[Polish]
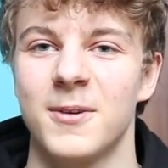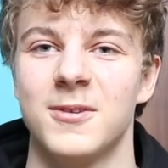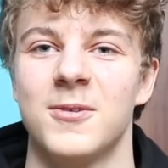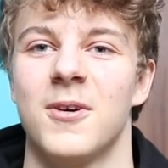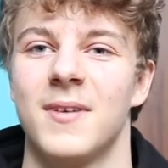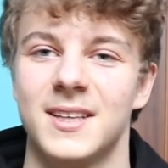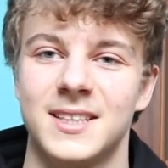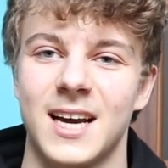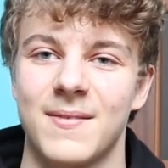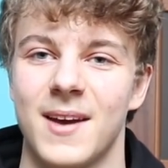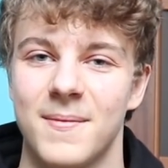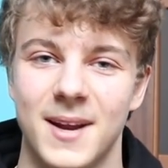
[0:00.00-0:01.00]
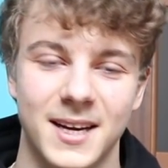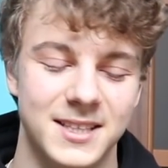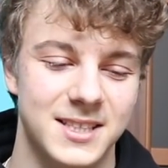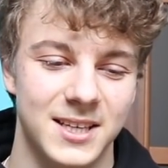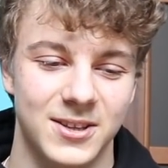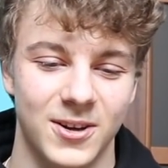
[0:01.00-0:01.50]
pewnym momencie jak miałem
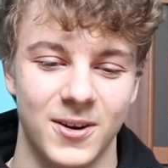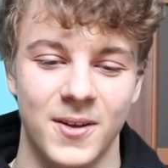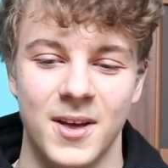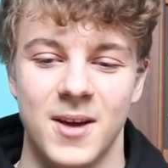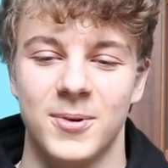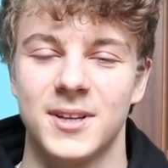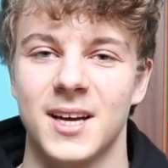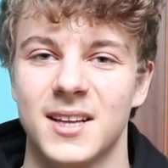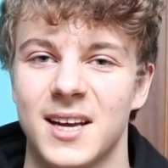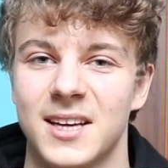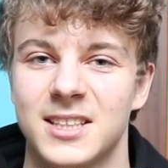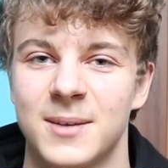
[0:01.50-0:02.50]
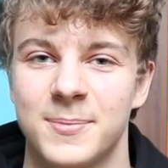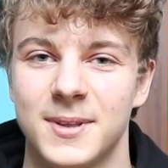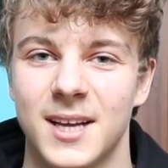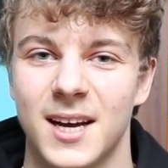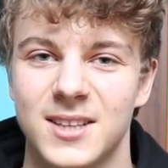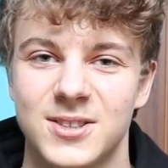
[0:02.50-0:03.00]
lekcję, to mój tata się
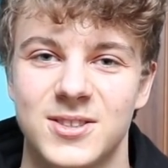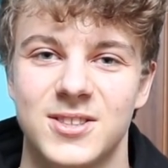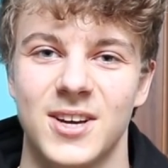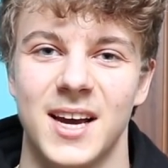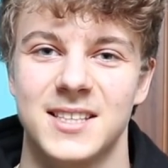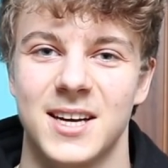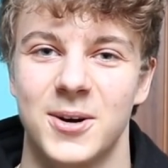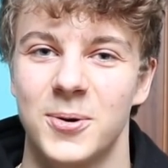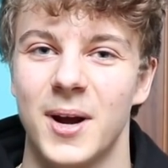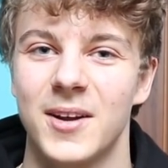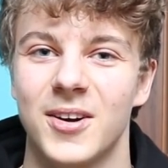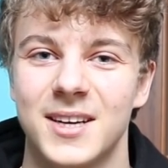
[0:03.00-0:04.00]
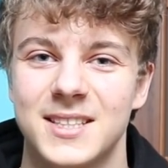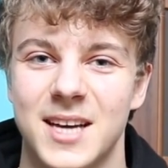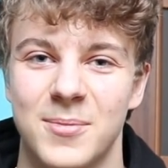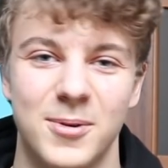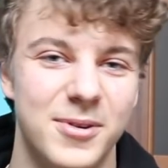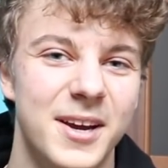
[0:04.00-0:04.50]
pyta, co ja za hulajnogi
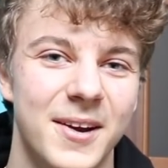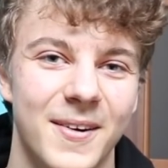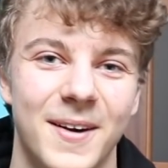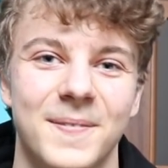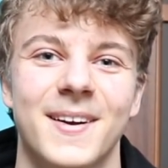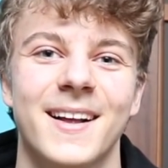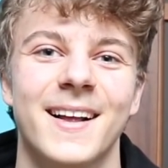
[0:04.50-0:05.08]
zamówiłem.